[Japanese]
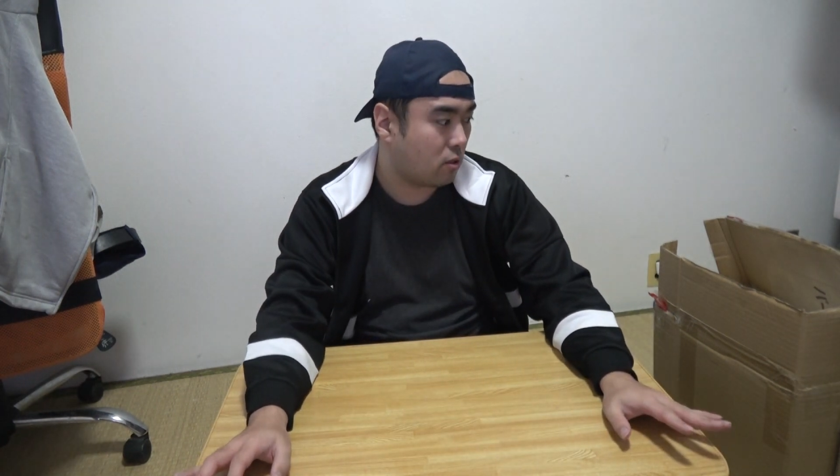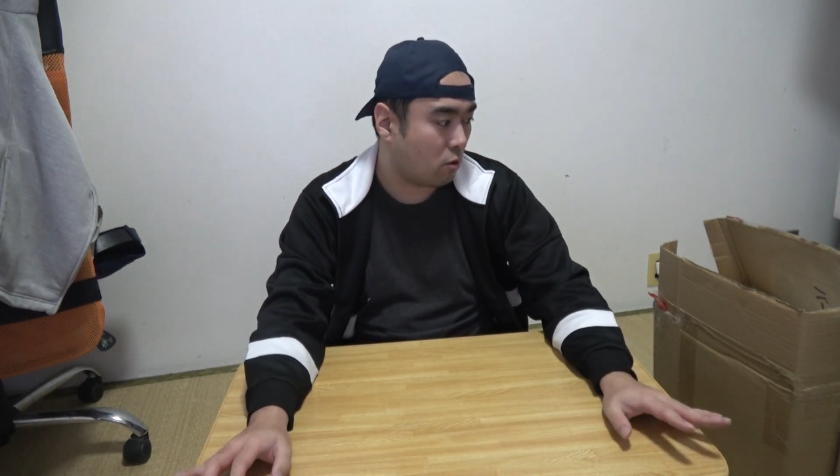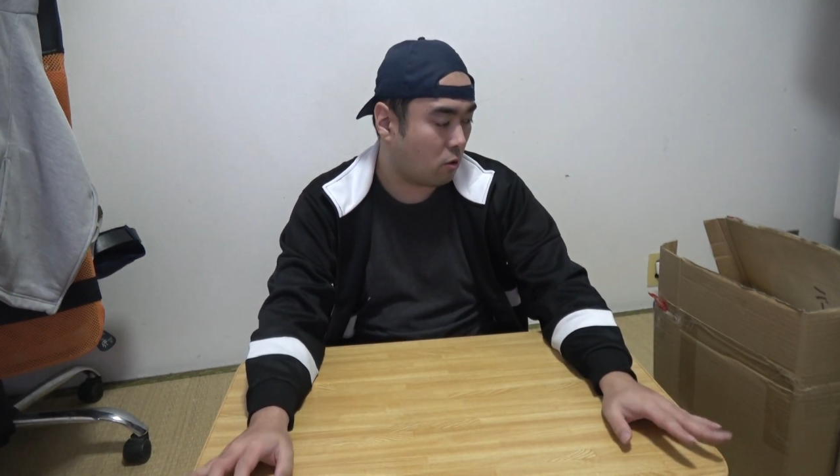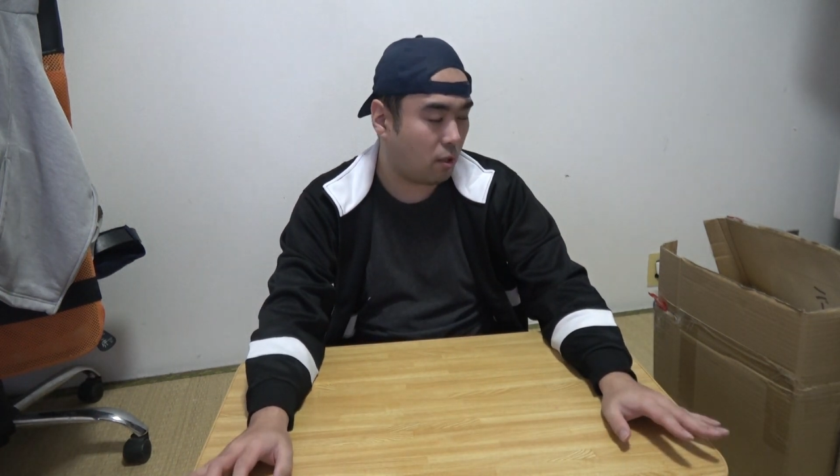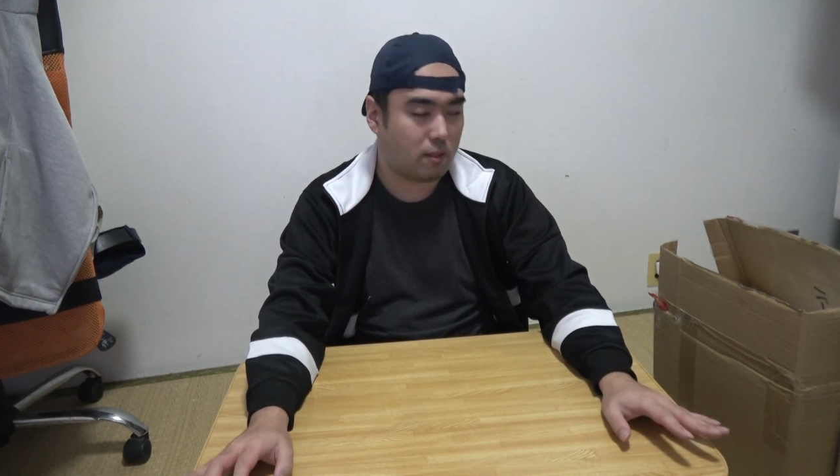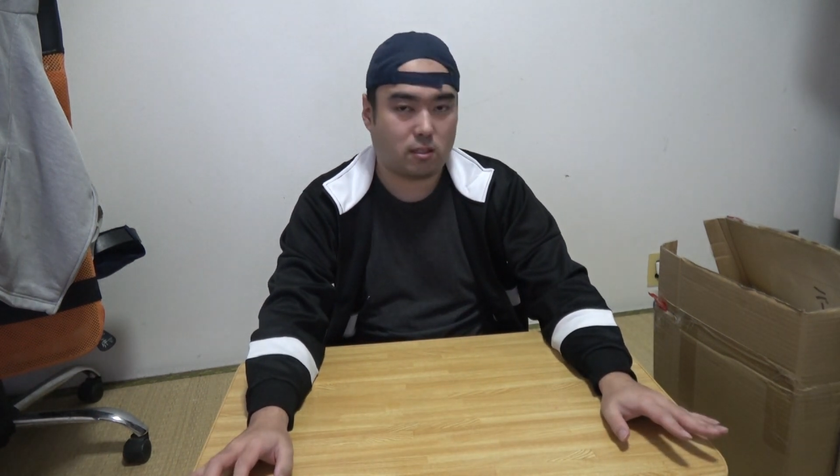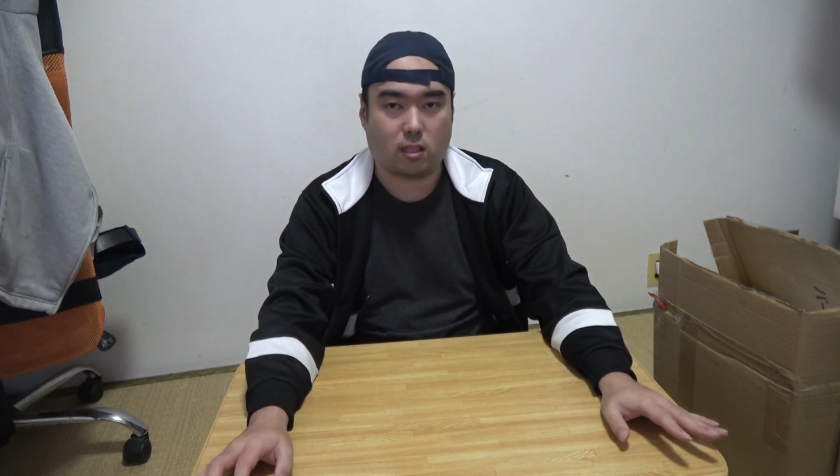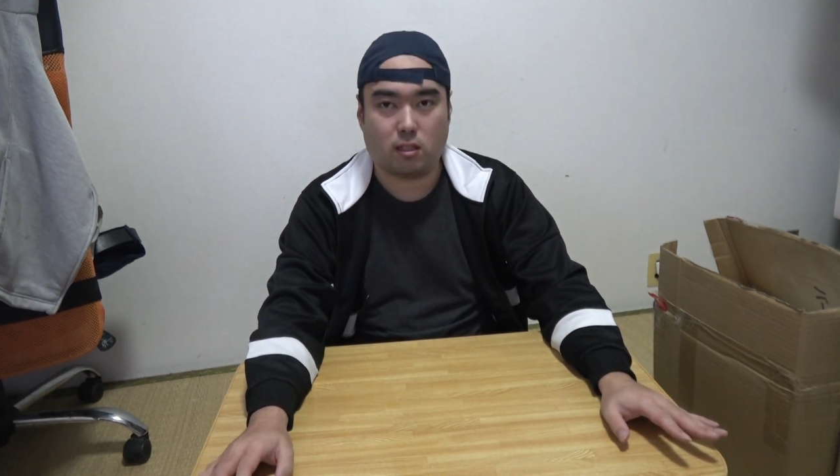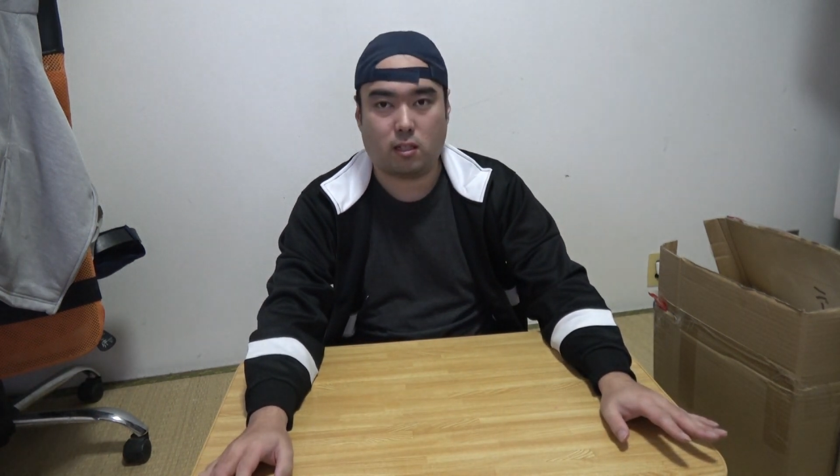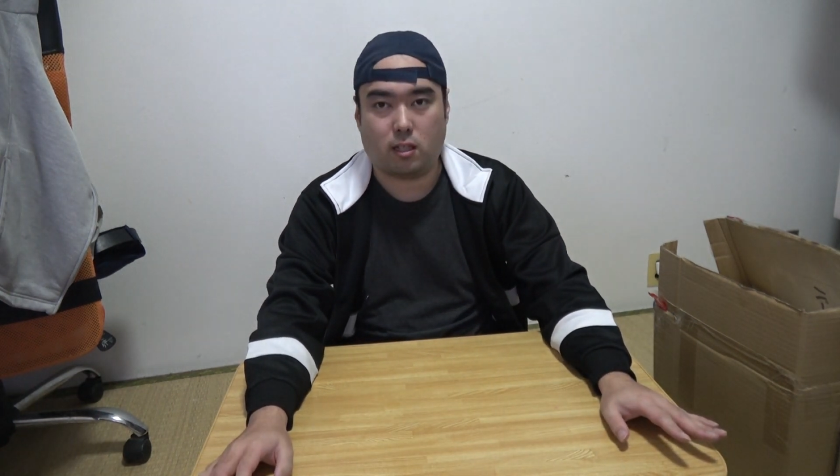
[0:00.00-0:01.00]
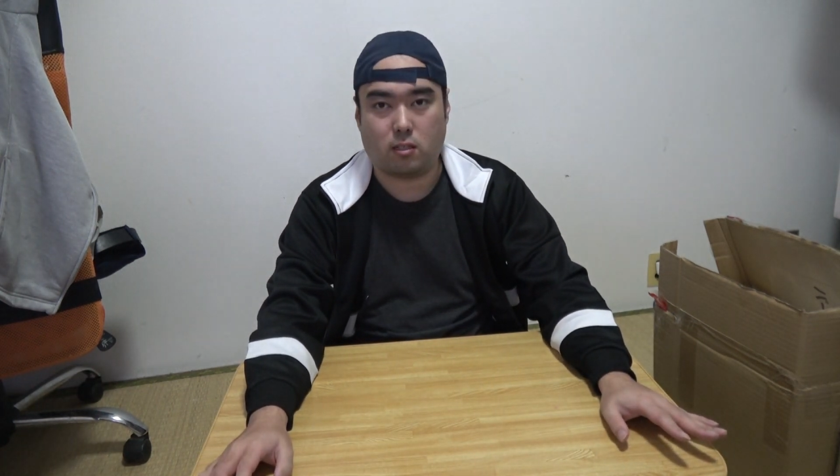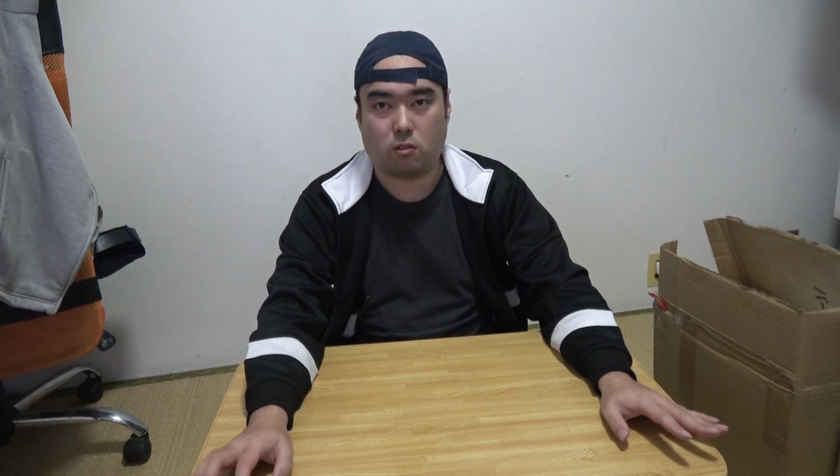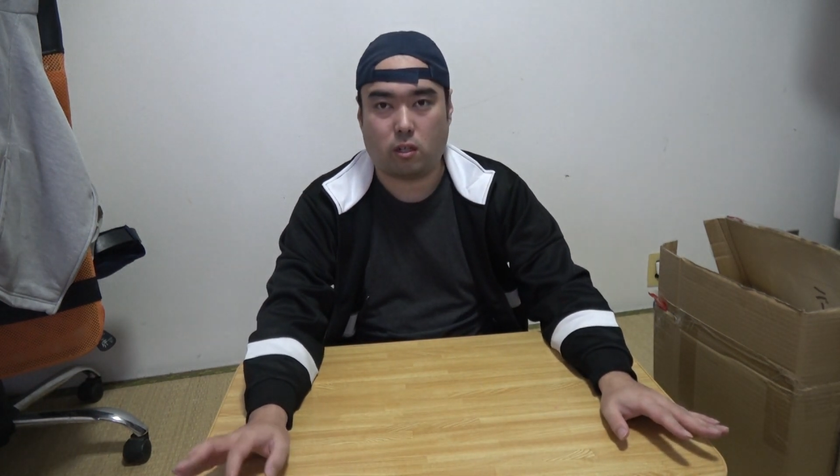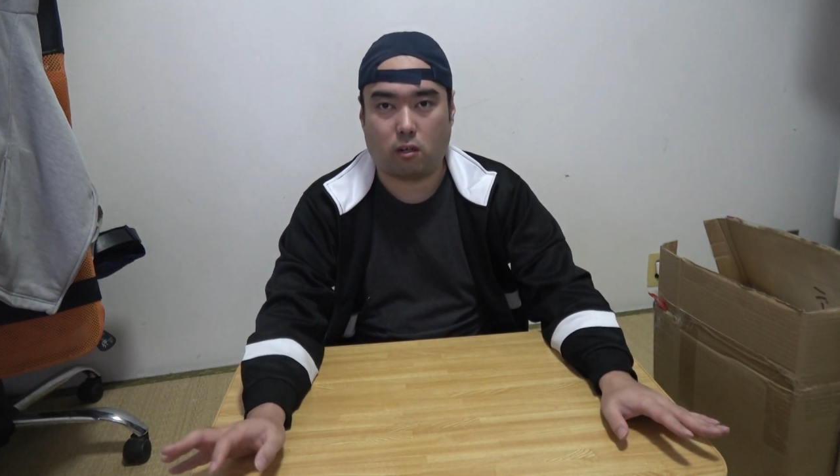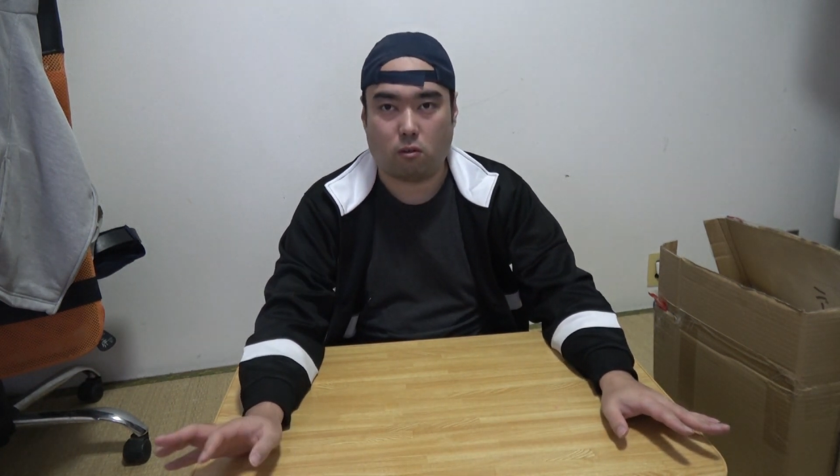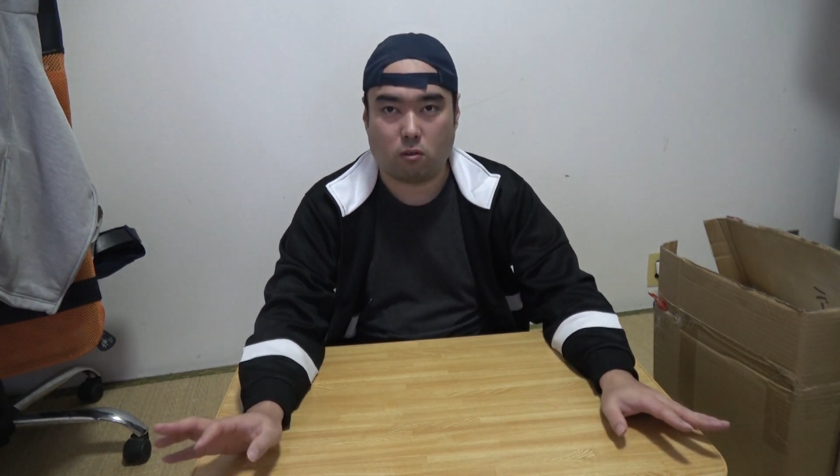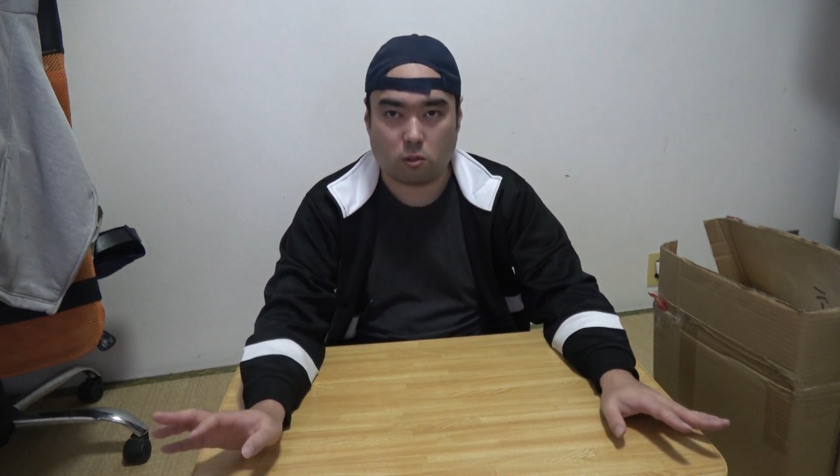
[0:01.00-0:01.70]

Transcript: 届きましたんで、それらを